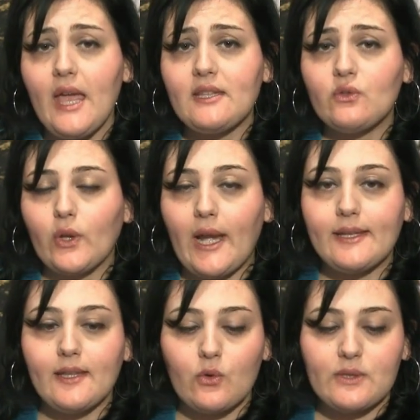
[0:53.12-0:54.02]

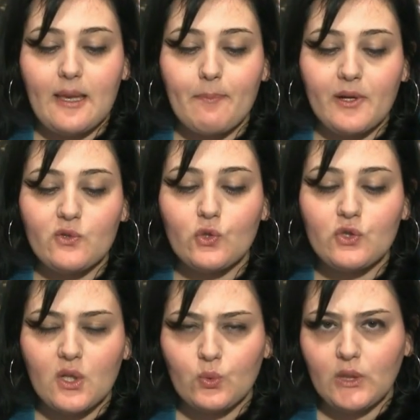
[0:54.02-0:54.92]
editoriale da noi sempre
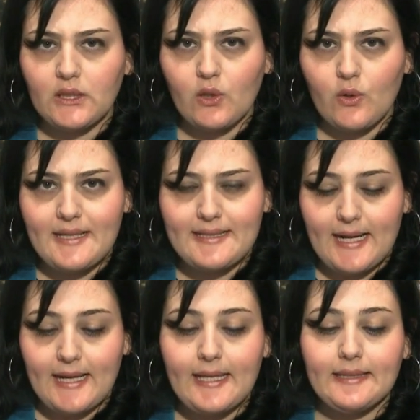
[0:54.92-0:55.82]
sostenuta, di non
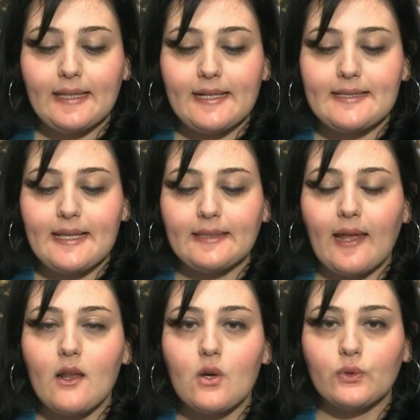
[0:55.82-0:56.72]
essere interessata
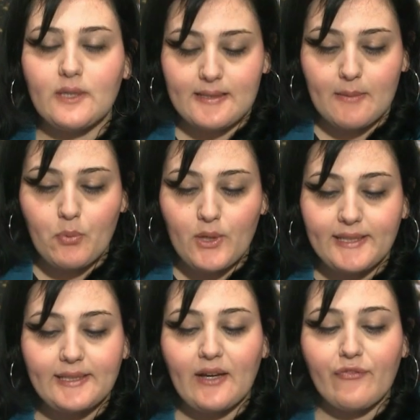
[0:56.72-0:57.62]
alla contesa
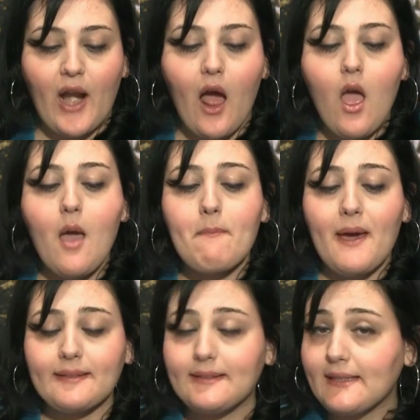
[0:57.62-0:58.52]
politica fra
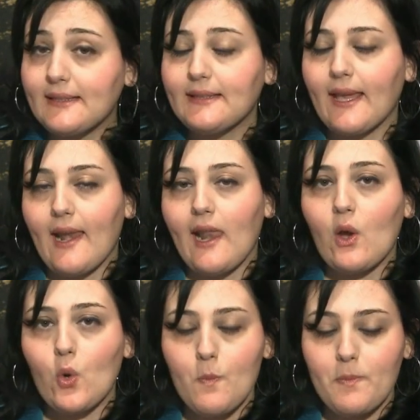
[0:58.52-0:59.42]
partiti e
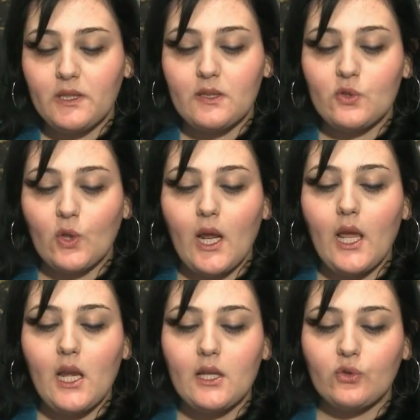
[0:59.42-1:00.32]
alla competizione
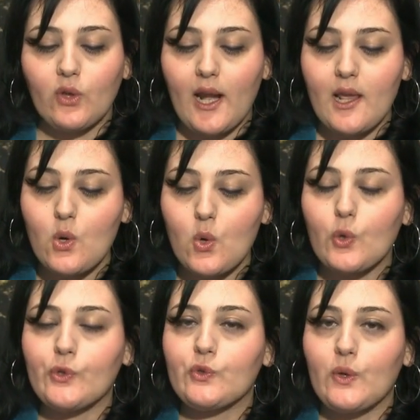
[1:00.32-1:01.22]
elettorale in
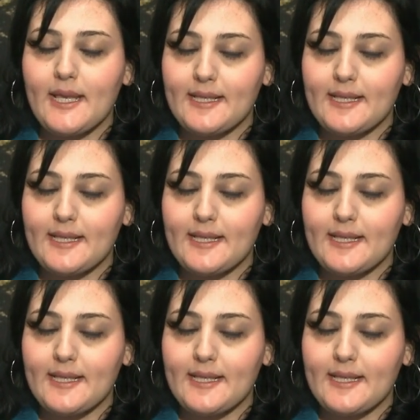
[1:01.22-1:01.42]
corso